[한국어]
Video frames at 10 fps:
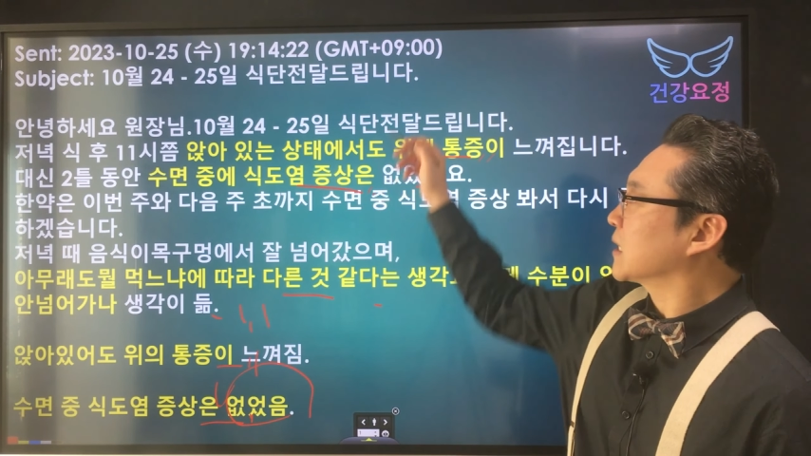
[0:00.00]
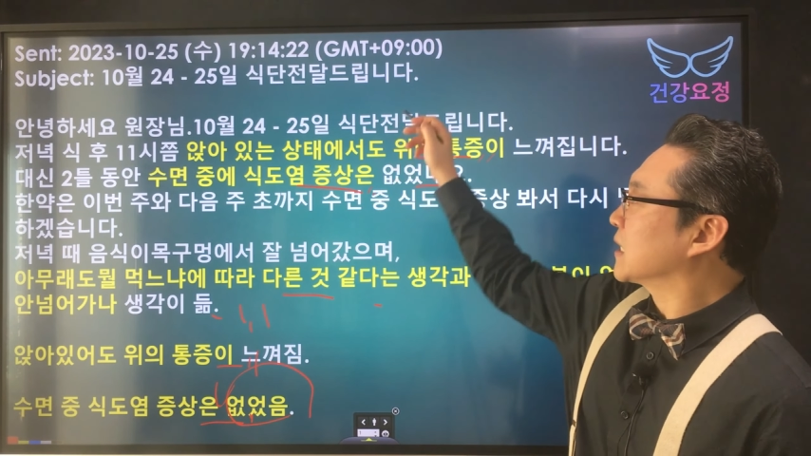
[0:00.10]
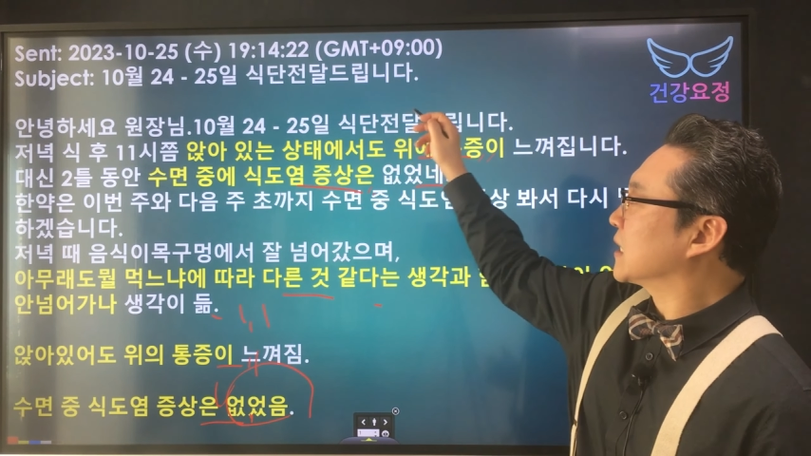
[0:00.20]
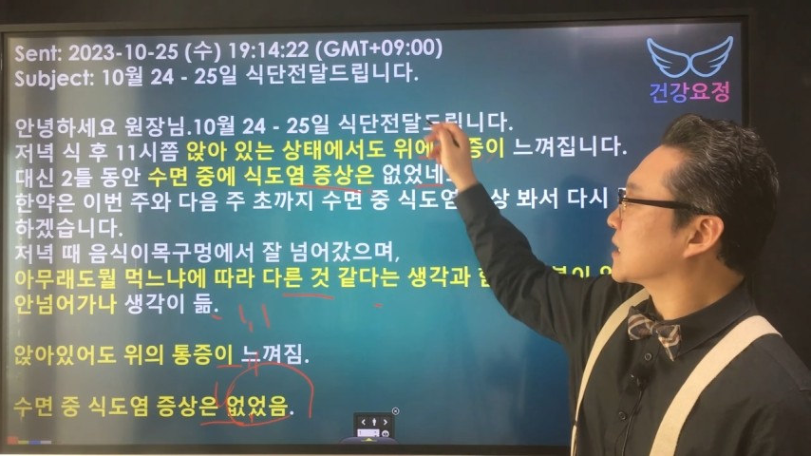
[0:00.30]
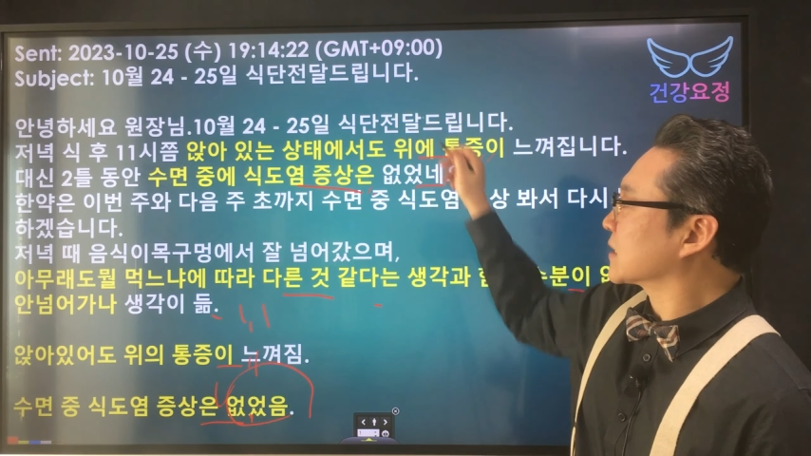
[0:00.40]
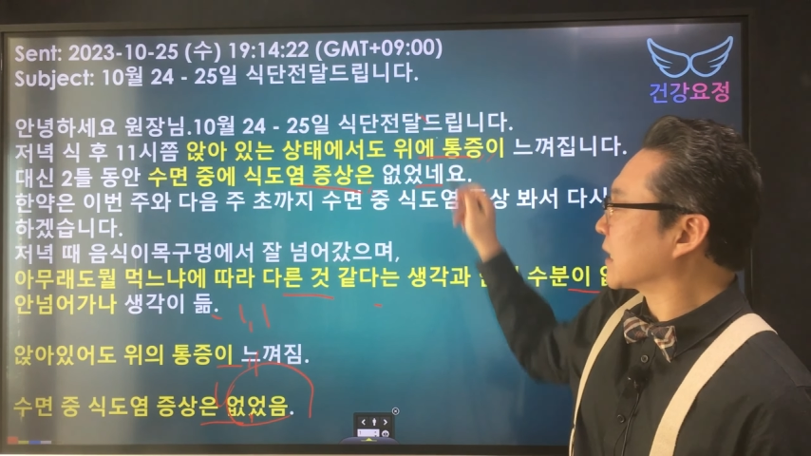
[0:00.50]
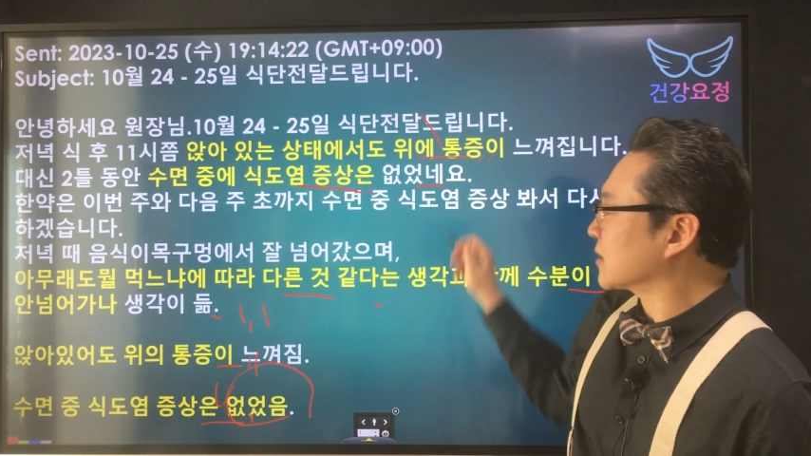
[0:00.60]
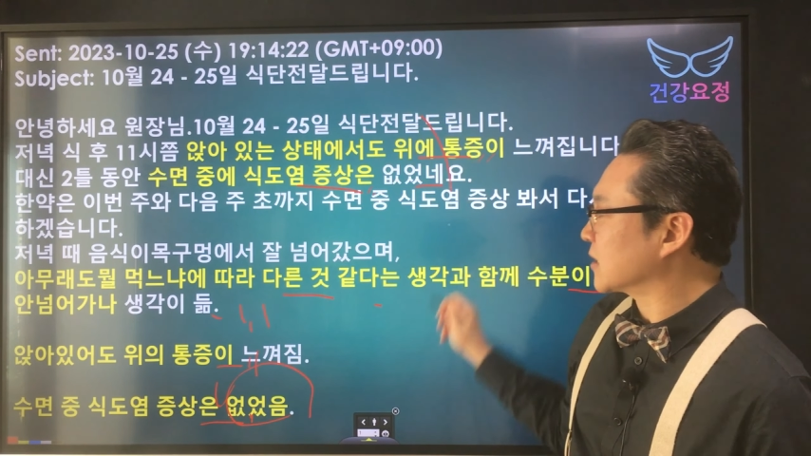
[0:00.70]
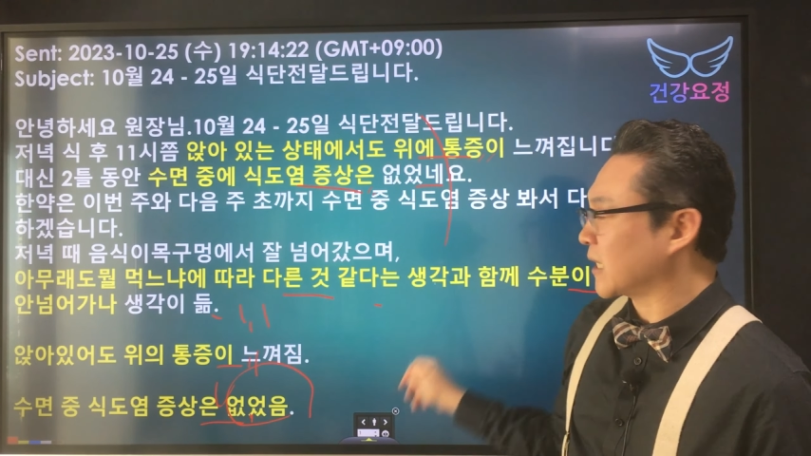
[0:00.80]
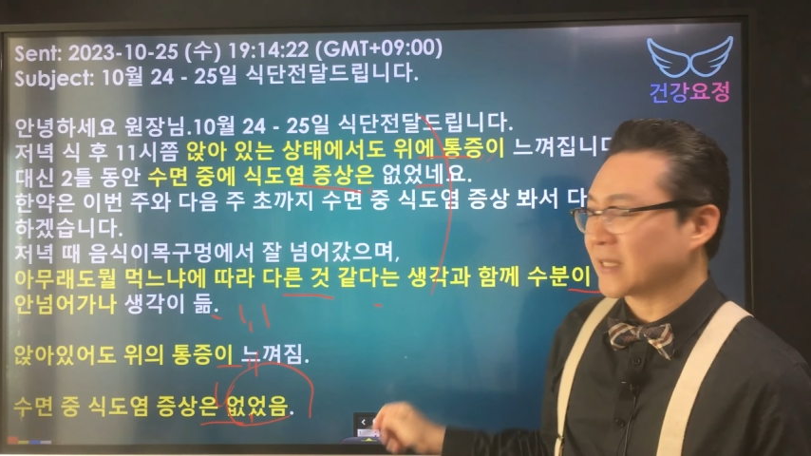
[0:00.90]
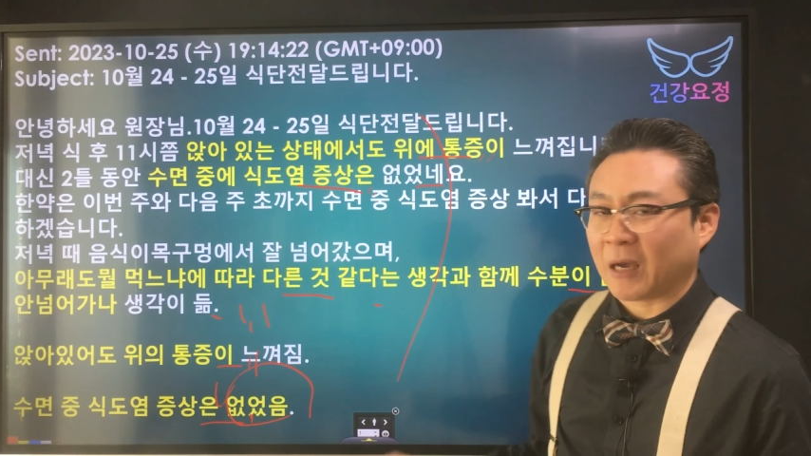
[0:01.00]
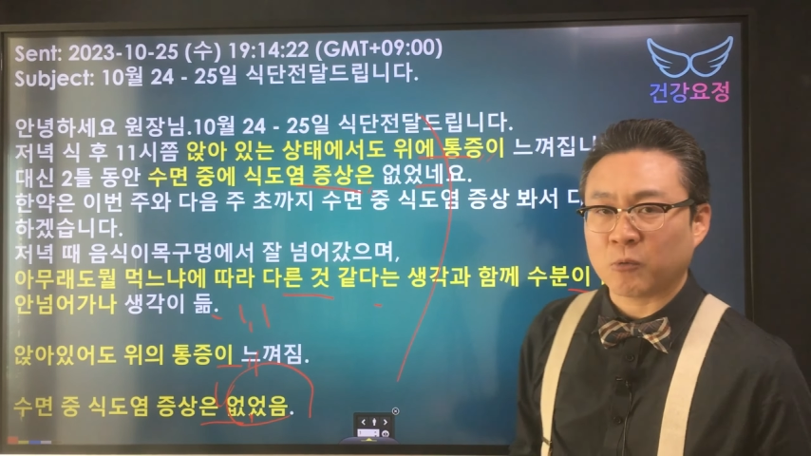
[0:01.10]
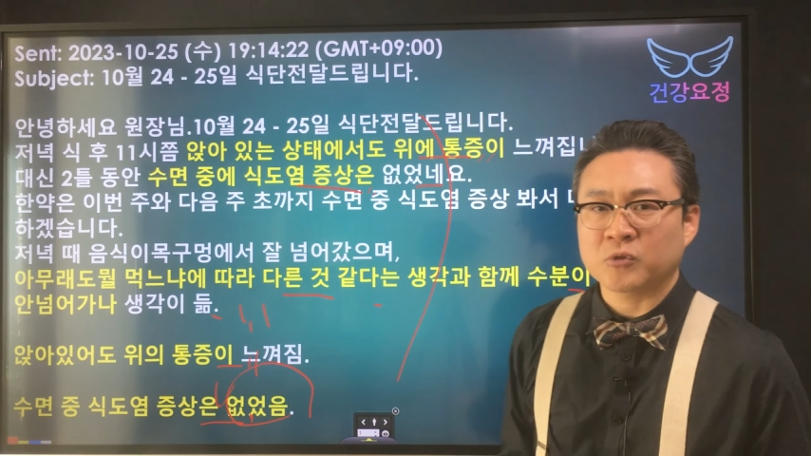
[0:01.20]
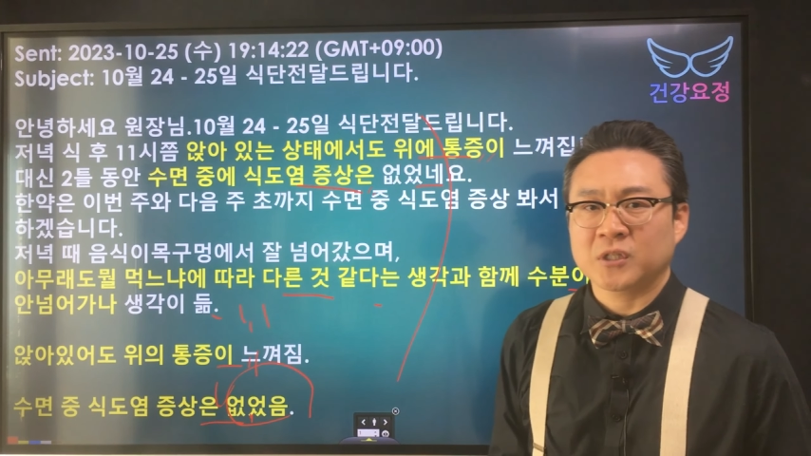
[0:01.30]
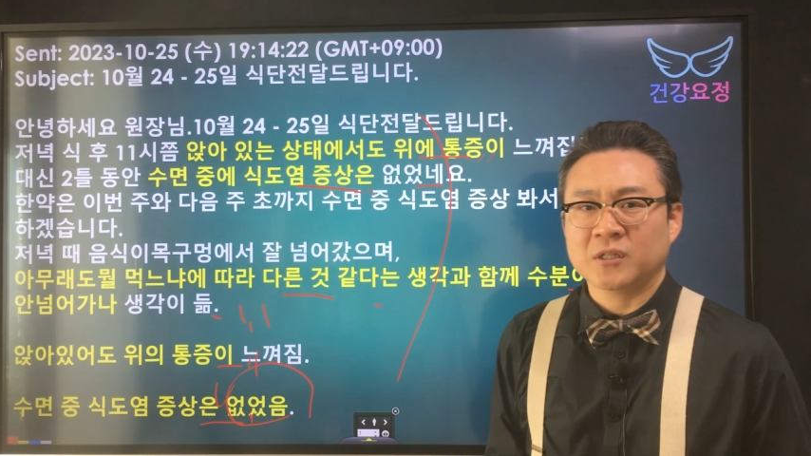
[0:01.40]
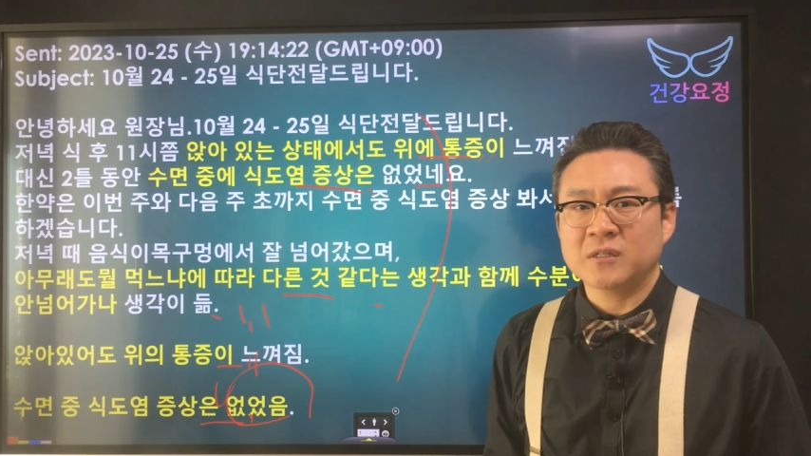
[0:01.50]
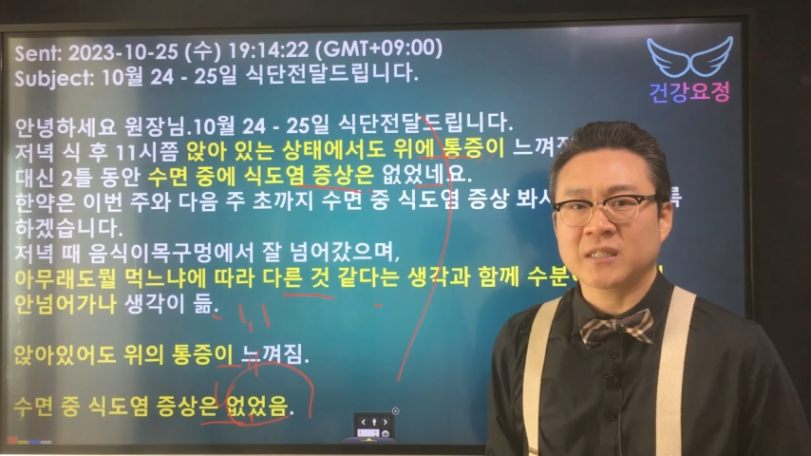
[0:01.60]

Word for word: 이 증상들이 내가 나오는지를